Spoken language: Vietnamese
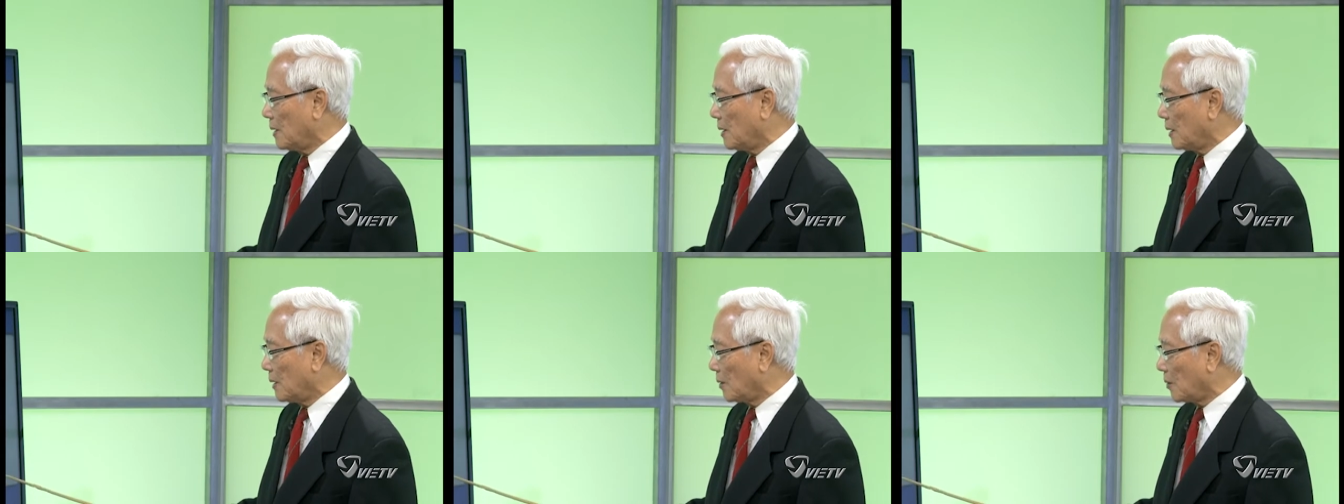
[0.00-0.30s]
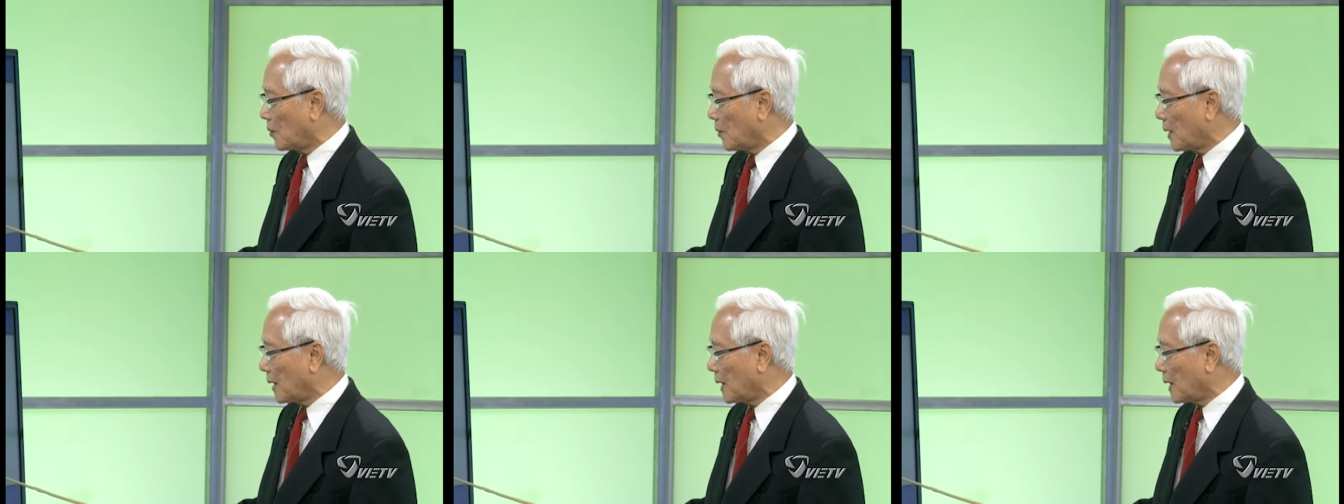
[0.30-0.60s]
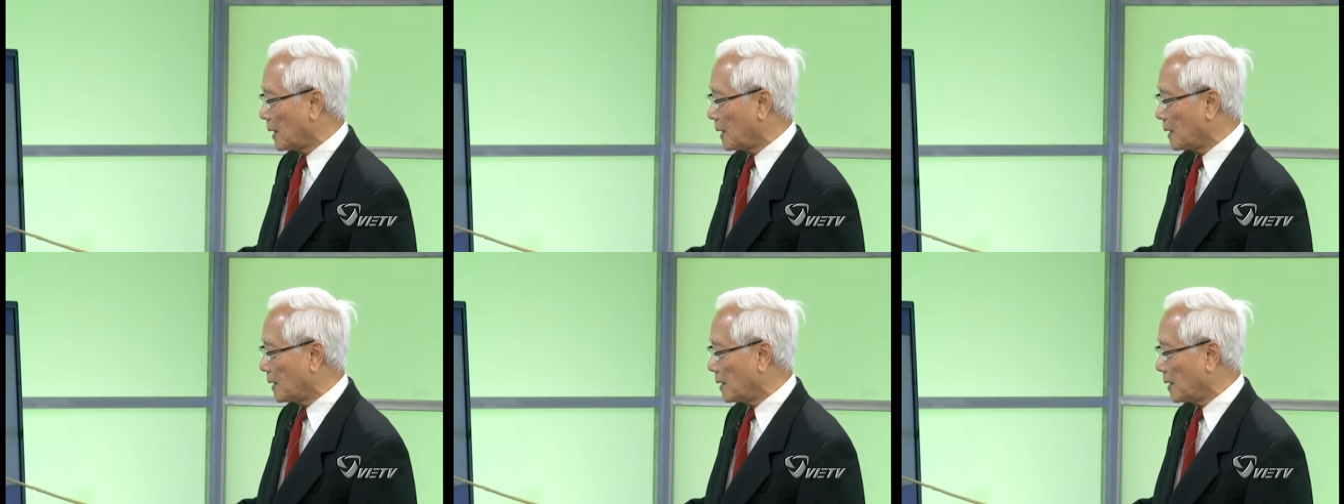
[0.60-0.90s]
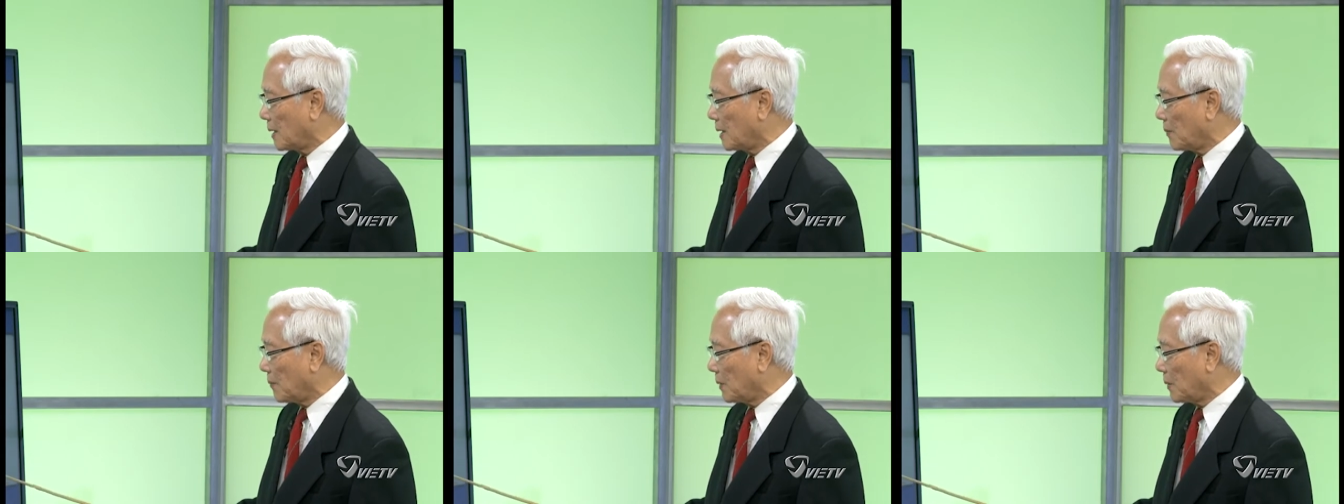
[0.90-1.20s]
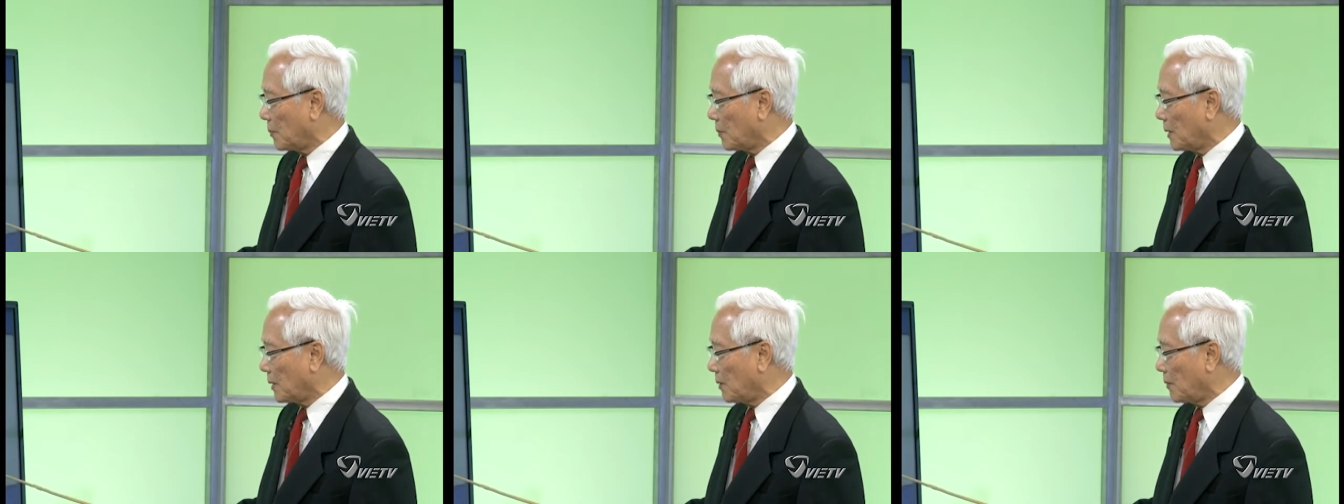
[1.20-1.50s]
ở ngoài thì nó cái
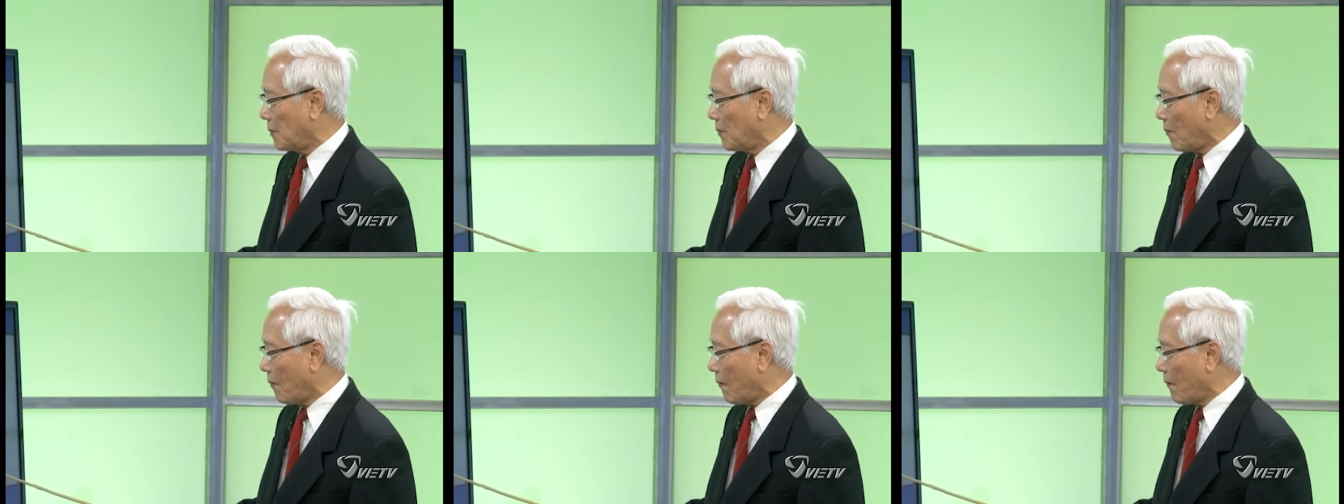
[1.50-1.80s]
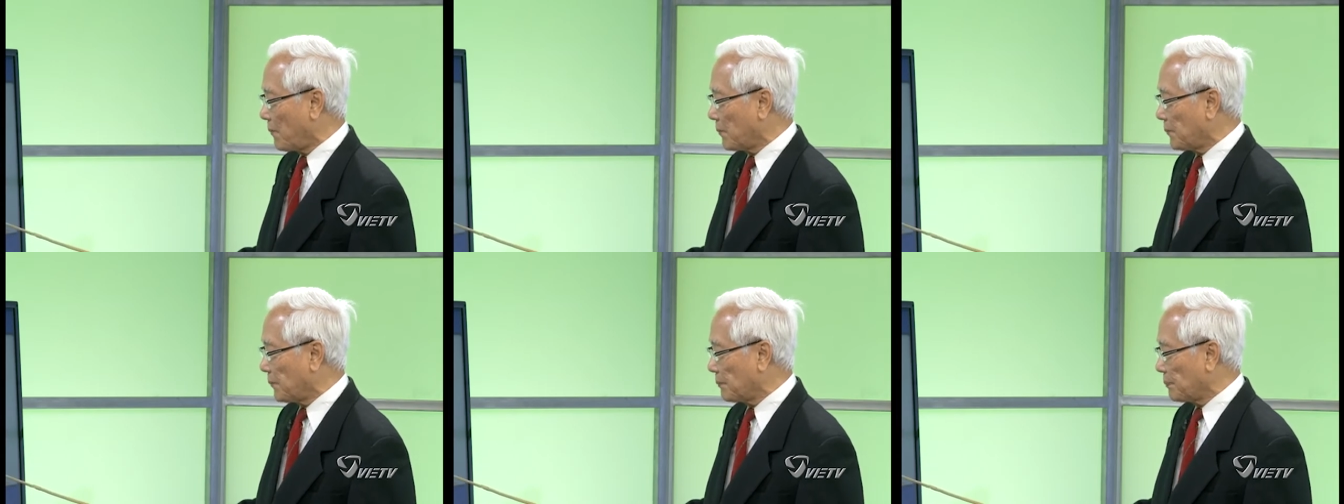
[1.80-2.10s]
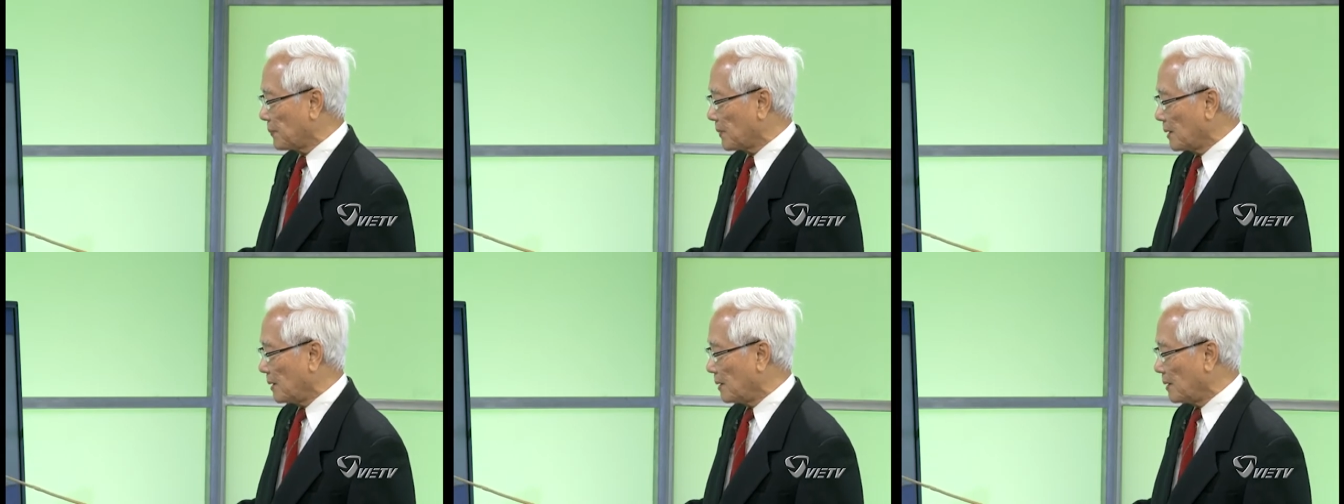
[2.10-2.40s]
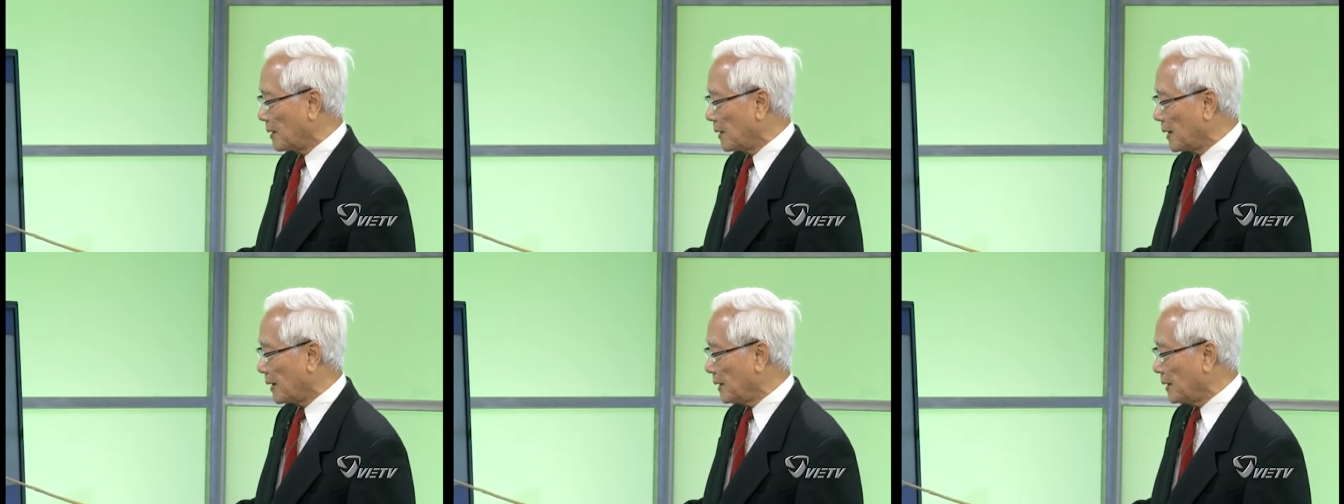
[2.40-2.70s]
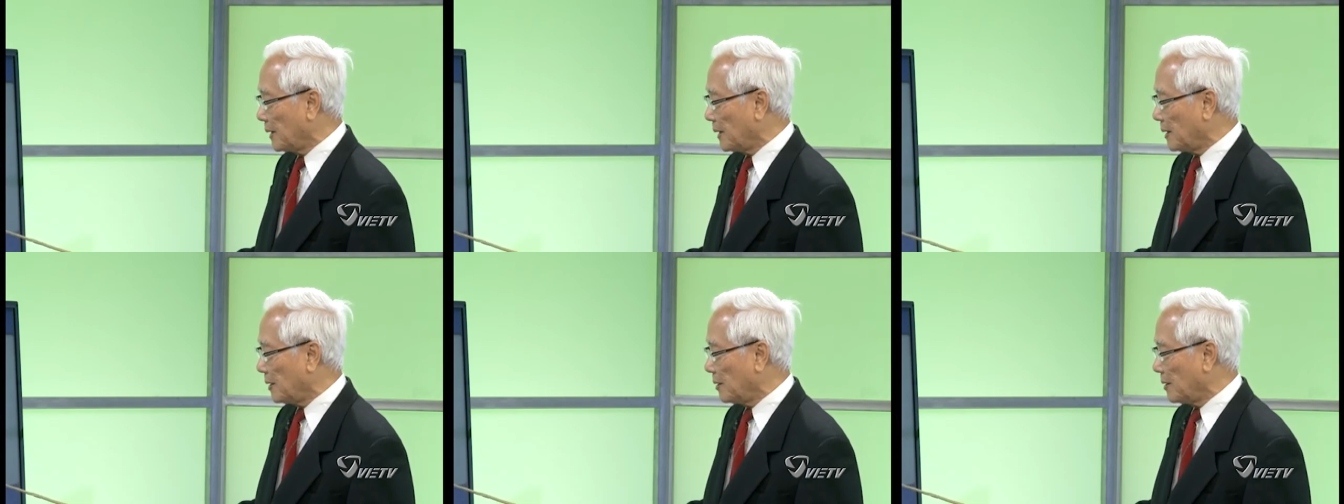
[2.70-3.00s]
mạch máu ở ngay
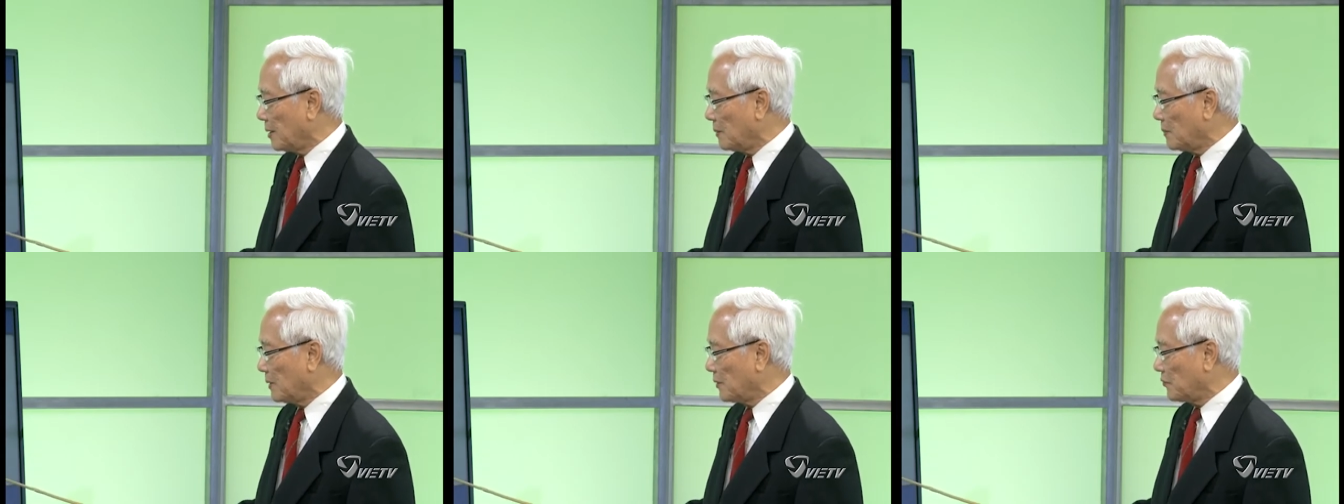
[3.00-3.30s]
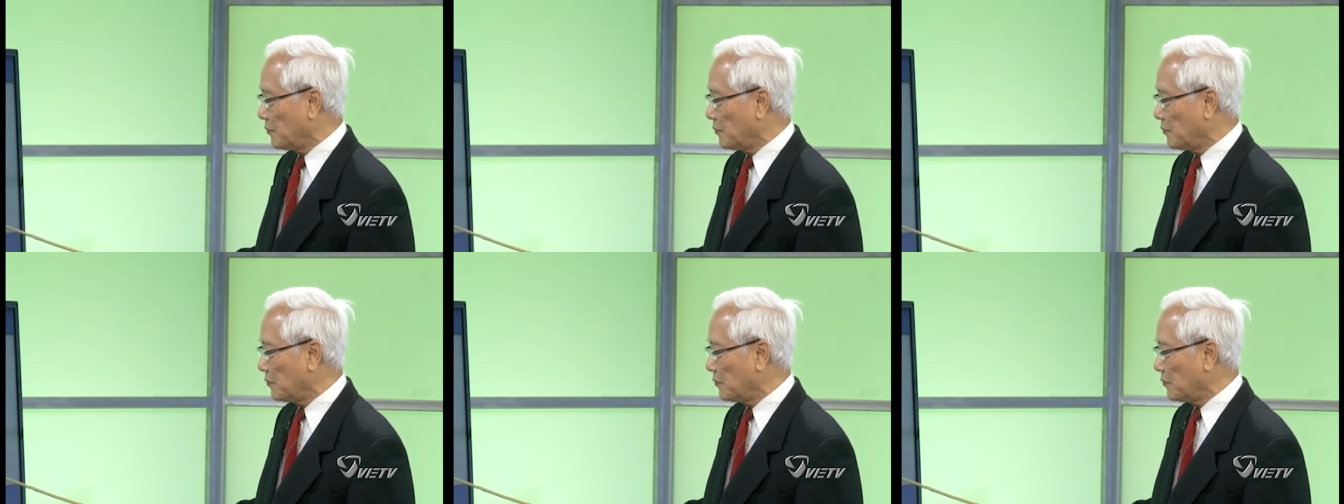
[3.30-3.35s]
đây nó bị